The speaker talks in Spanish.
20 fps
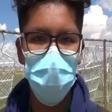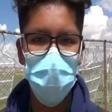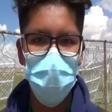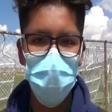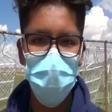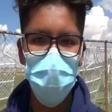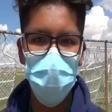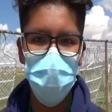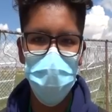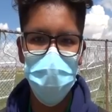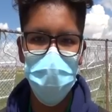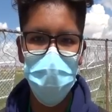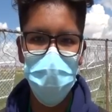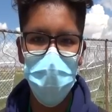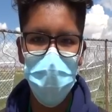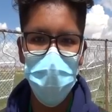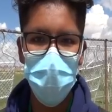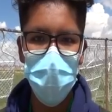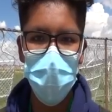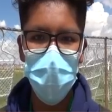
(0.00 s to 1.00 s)
partido contra
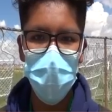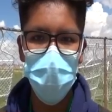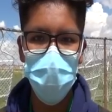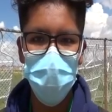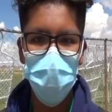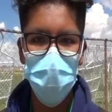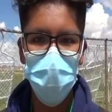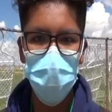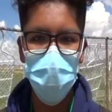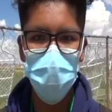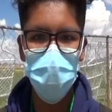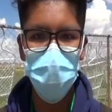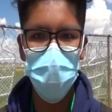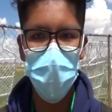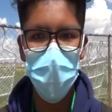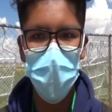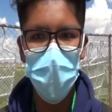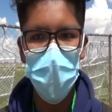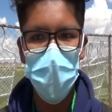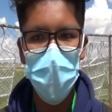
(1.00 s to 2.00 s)
Guavirá el domingo.
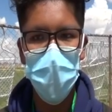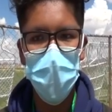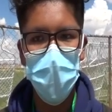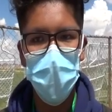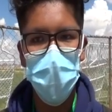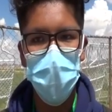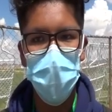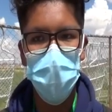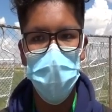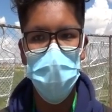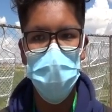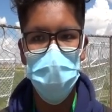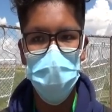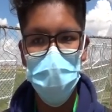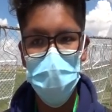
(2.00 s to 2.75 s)
Y,